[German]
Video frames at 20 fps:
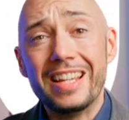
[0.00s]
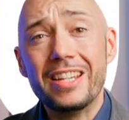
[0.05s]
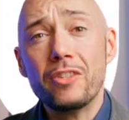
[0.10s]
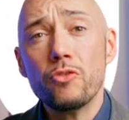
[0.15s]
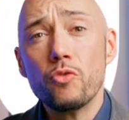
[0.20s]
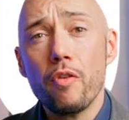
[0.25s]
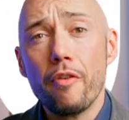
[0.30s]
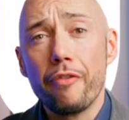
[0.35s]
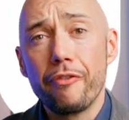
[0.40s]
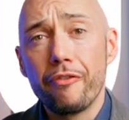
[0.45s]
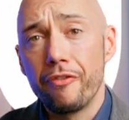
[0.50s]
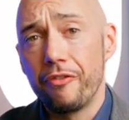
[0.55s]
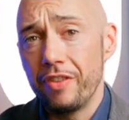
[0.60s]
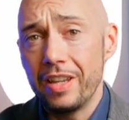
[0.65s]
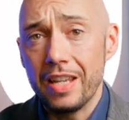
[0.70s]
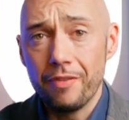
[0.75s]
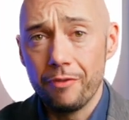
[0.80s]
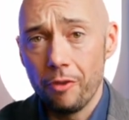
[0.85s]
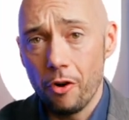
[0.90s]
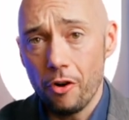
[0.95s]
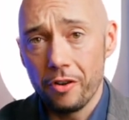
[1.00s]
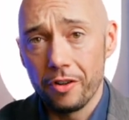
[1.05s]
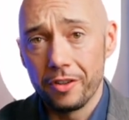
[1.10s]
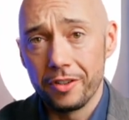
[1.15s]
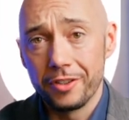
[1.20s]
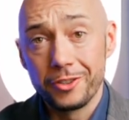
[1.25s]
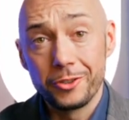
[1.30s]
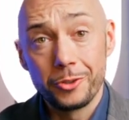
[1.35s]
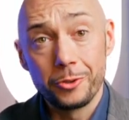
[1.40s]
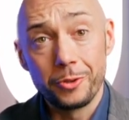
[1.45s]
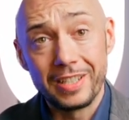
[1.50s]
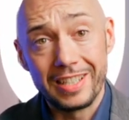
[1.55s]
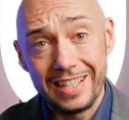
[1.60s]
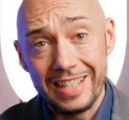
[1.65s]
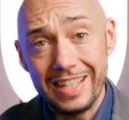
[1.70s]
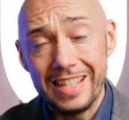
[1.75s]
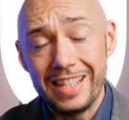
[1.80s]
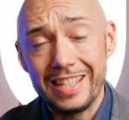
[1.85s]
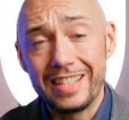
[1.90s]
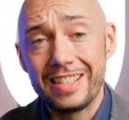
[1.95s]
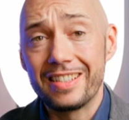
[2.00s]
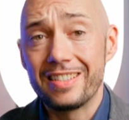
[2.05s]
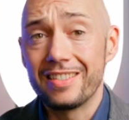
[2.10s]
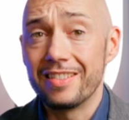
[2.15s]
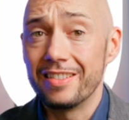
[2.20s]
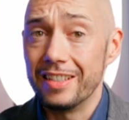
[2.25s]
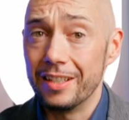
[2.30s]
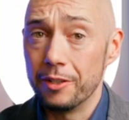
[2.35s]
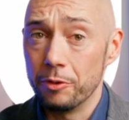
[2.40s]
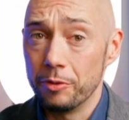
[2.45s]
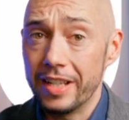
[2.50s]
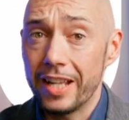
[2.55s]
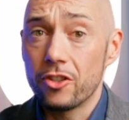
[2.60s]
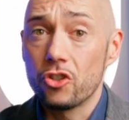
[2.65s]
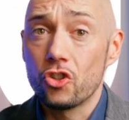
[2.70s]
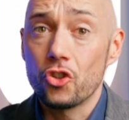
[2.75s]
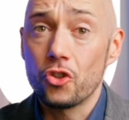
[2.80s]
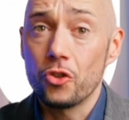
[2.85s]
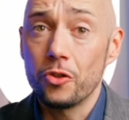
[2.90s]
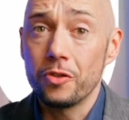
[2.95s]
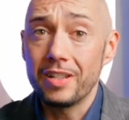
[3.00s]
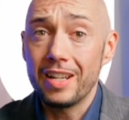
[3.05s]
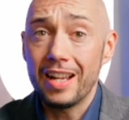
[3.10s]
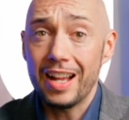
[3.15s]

in nur vier Wochen durch Leads, die du jetzt schon